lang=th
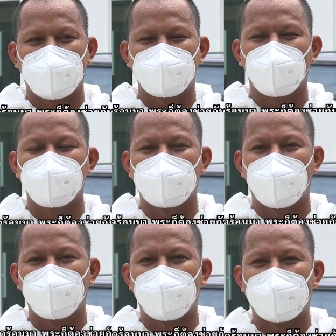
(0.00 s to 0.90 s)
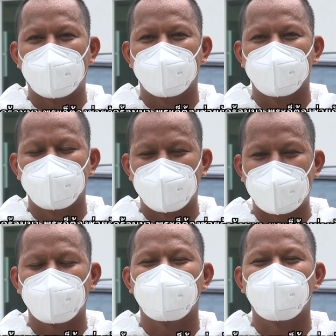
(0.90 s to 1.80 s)
ญาติโยมเดือดร้อนมาพ
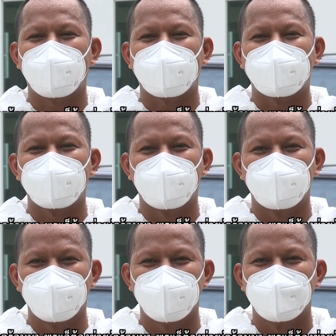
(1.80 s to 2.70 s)
ระก็ต้องช่วยกันโยม